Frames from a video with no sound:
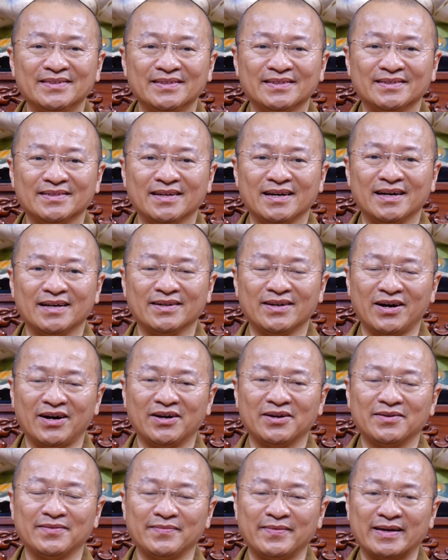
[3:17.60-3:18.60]
nhờ
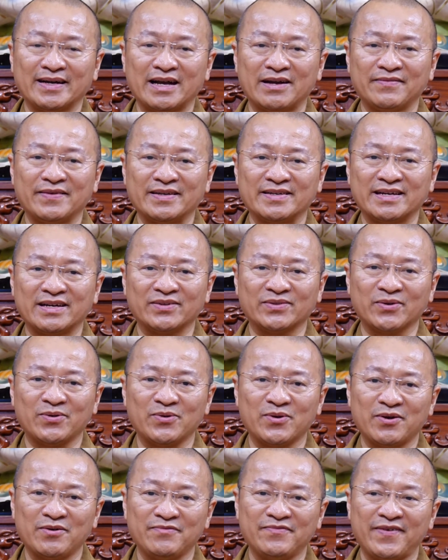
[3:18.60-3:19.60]
đó mà các vị chân
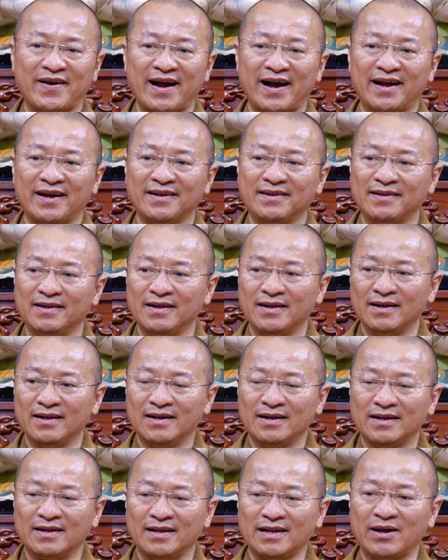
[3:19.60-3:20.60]
tu không phải
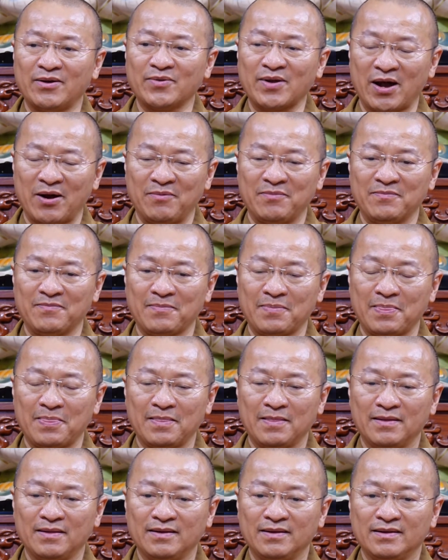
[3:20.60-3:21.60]
lao động
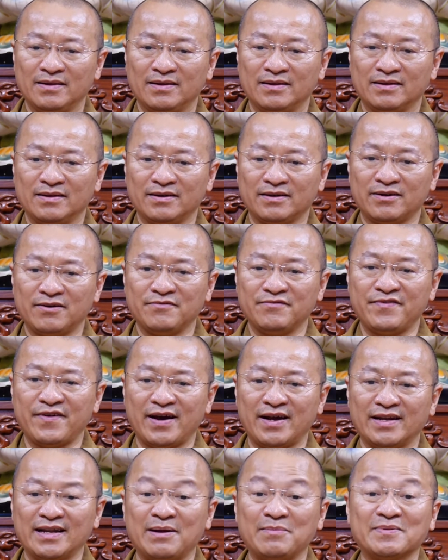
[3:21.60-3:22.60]
không
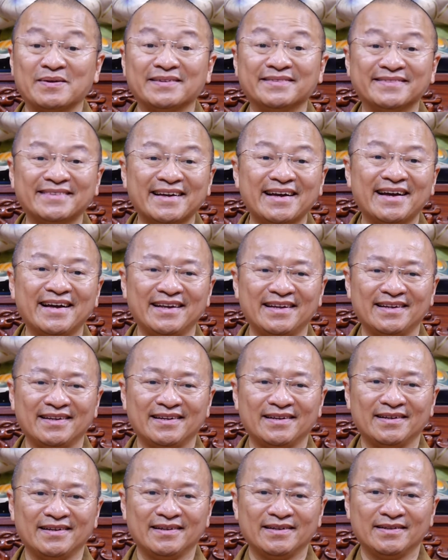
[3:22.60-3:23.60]
phải làm kinh tế
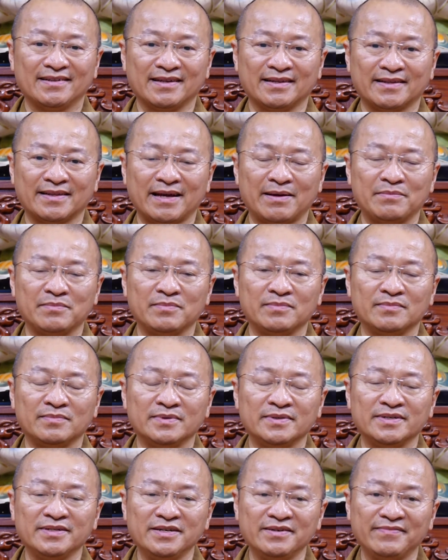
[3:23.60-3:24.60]
thì tâm
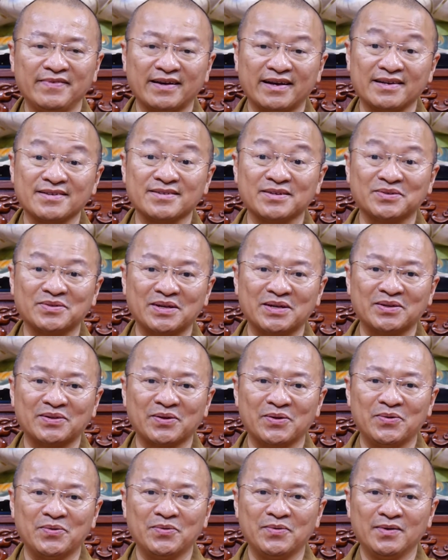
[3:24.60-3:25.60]
hướng về cái sự chuyên
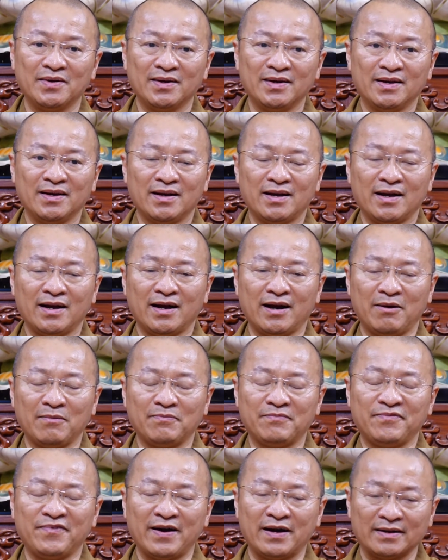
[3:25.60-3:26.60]
tu
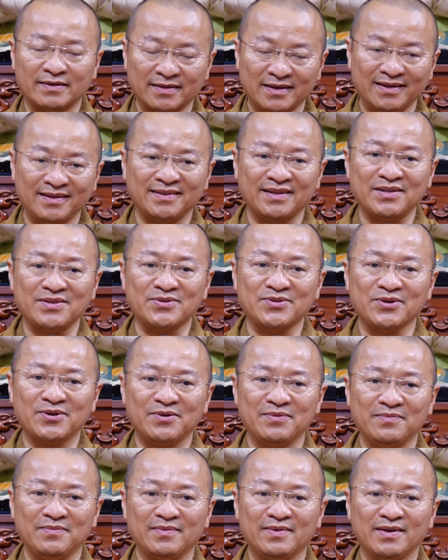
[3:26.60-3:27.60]
học phật đến đến
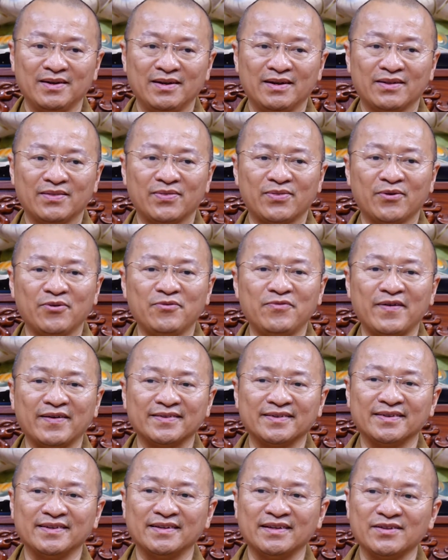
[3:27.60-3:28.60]
chốn tu
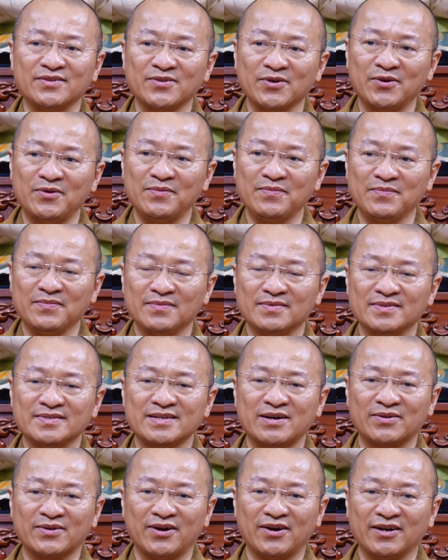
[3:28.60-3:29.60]
phật đến đến chốn
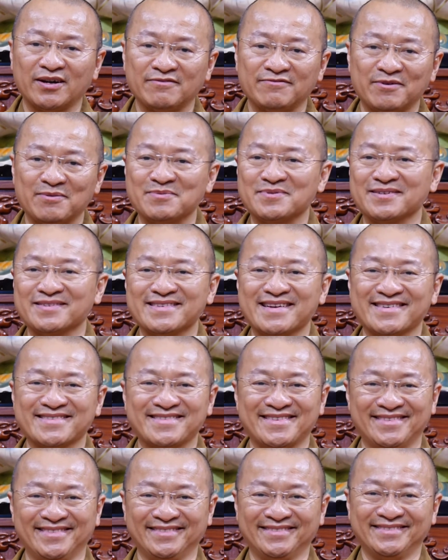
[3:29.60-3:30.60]
sau đó là phụng sự nhân
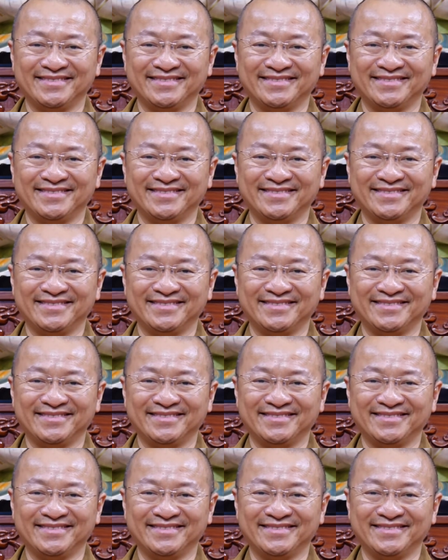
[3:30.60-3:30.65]
sinh